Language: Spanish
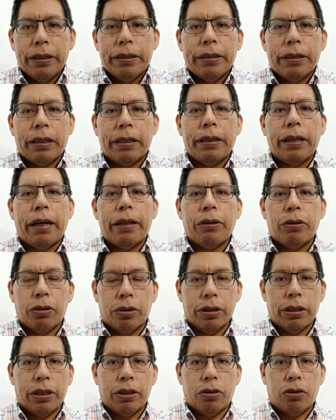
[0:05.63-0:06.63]
y el día de
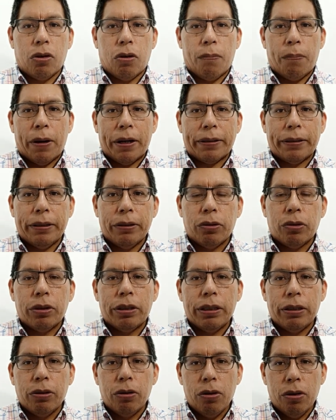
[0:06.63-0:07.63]
hoy quiero compartir
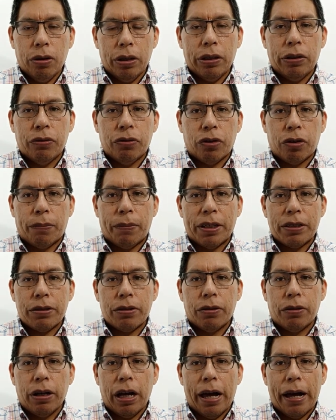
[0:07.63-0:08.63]
contigo
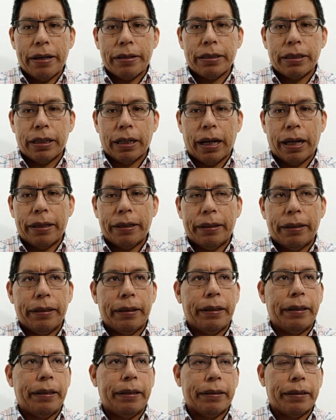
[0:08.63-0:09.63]
información acerca del